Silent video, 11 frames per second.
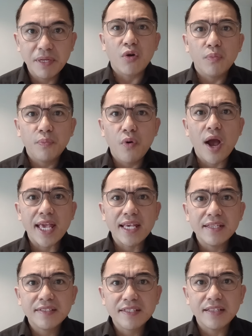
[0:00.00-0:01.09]
Ako po ay
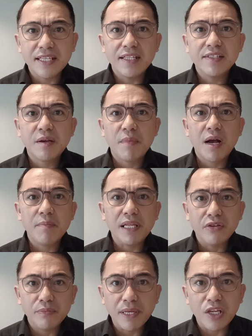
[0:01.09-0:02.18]
isa din sa mga
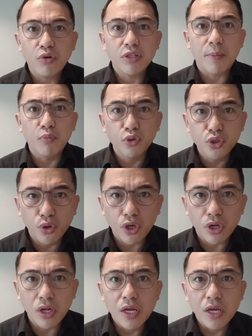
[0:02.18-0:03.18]
milyon-milyong nabudol,